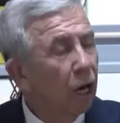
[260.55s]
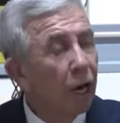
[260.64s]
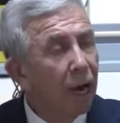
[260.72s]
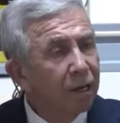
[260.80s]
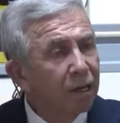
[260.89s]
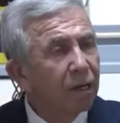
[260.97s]

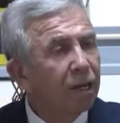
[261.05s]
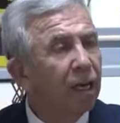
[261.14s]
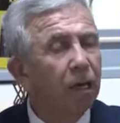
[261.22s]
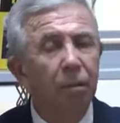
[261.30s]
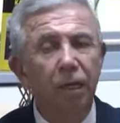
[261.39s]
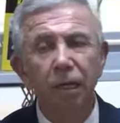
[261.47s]
Hangi
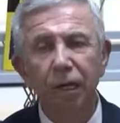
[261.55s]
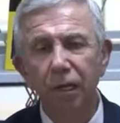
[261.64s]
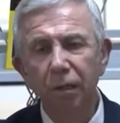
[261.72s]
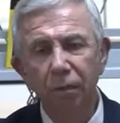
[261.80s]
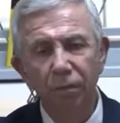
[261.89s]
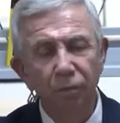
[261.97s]

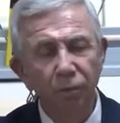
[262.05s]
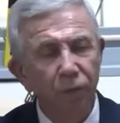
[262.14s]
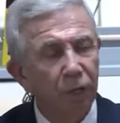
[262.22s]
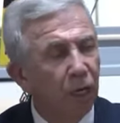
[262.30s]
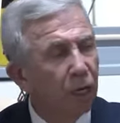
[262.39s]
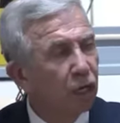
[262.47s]
kelimelerin
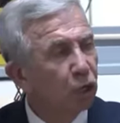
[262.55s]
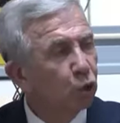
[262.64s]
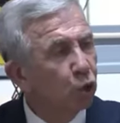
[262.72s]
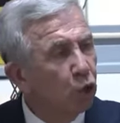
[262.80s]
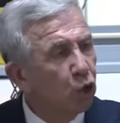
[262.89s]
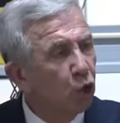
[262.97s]

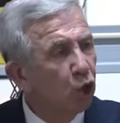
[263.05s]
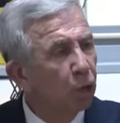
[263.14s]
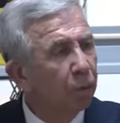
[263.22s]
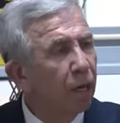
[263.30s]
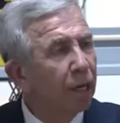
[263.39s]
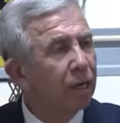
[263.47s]
suç
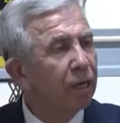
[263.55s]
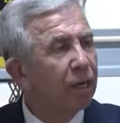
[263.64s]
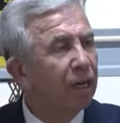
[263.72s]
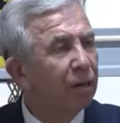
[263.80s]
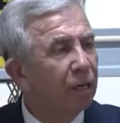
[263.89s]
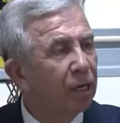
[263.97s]
olup hangi
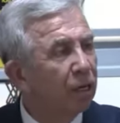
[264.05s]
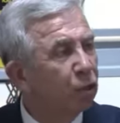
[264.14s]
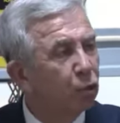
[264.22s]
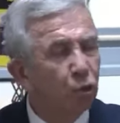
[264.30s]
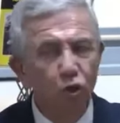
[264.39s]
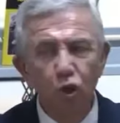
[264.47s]
kelimelerin
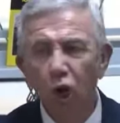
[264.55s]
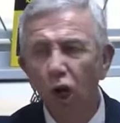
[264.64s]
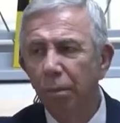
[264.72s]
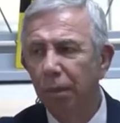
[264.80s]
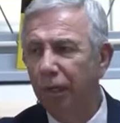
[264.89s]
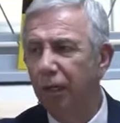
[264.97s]
suç
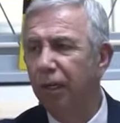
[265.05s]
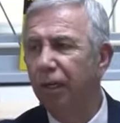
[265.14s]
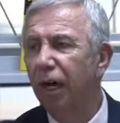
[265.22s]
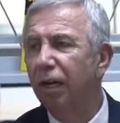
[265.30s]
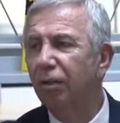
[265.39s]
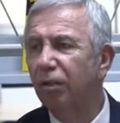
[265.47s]
olmadığı
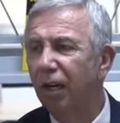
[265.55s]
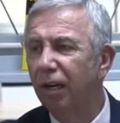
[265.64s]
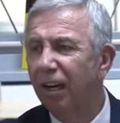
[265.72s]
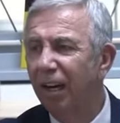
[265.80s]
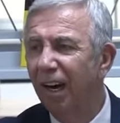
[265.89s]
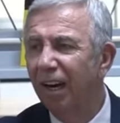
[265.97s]

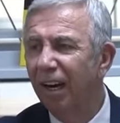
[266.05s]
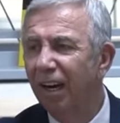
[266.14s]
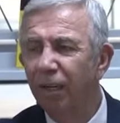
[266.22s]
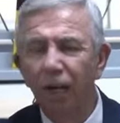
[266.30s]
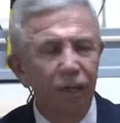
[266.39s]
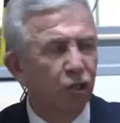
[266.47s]
Yargıtay
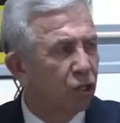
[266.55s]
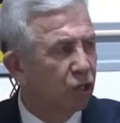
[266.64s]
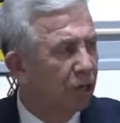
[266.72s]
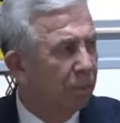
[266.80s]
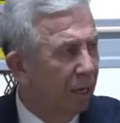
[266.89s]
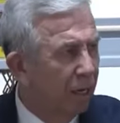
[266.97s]
kararlarında
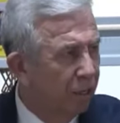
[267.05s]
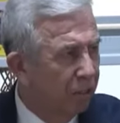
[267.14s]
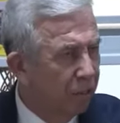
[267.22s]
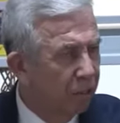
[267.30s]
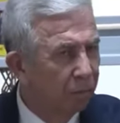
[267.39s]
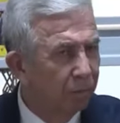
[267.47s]
açıkça
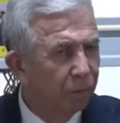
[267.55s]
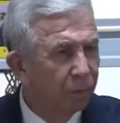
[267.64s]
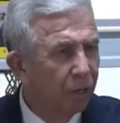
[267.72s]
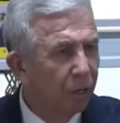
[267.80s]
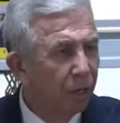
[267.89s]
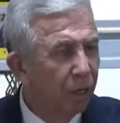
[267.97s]
bellidir.
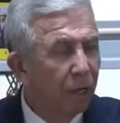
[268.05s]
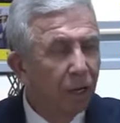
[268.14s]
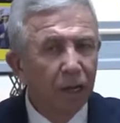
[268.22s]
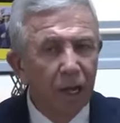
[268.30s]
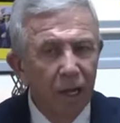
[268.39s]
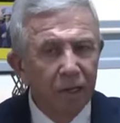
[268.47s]

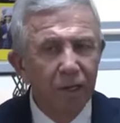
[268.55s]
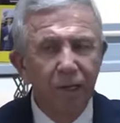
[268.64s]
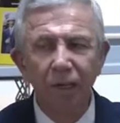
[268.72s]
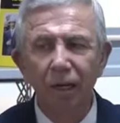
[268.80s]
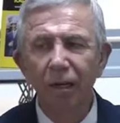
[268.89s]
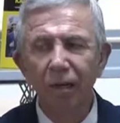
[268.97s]
Kaldı
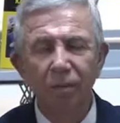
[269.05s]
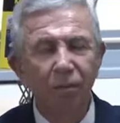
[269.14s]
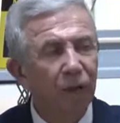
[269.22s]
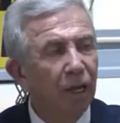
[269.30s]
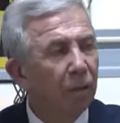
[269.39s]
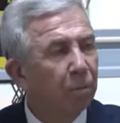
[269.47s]
ki
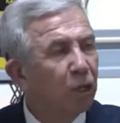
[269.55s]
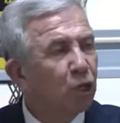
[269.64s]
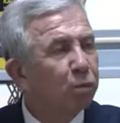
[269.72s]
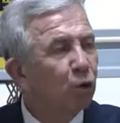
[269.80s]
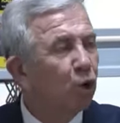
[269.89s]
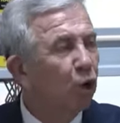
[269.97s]

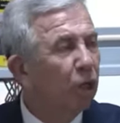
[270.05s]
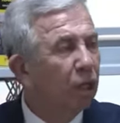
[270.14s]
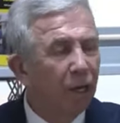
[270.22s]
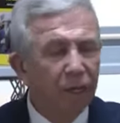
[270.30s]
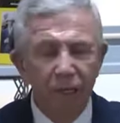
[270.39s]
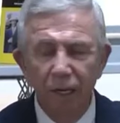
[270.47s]
biz bu
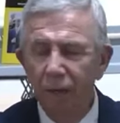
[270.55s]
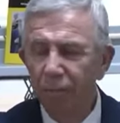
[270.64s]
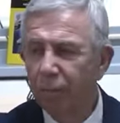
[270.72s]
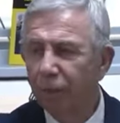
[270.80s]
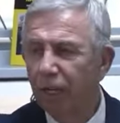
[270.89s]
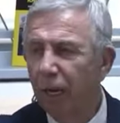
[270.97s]

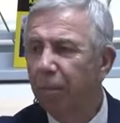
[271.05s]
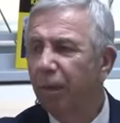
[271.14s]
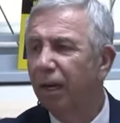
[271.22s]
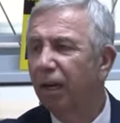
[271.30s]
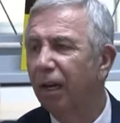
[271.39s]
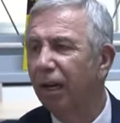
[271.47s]
konularda
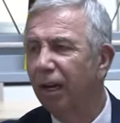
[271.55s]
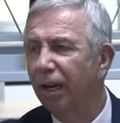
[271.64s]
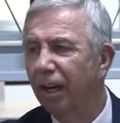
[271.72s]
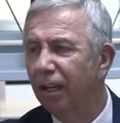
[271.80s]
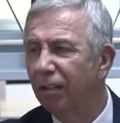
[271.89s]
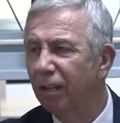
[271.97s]
yapılan
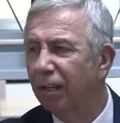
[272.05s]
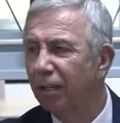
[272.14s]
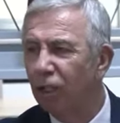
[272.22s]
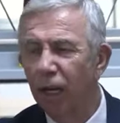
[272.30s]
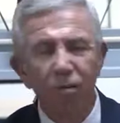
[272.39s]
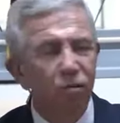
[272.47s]

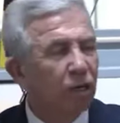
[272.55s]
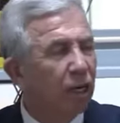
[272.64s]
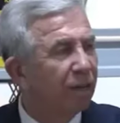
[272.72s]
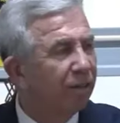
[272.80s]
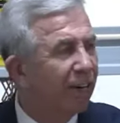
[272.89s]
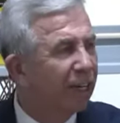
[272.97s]
hakaretleri
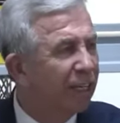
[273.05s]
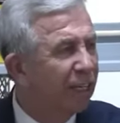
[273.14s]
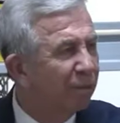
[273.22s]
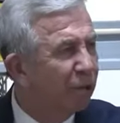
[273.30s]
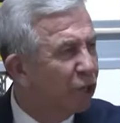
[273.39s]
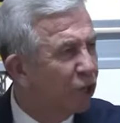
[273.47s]
savcılığa
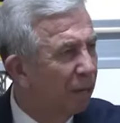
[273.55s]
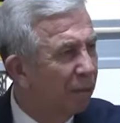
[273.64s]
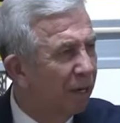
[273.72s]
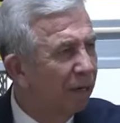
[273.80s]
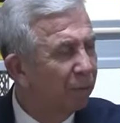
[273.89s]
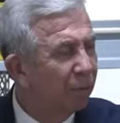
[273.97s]
verdiğimiz
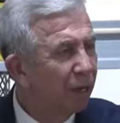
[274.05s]
zaman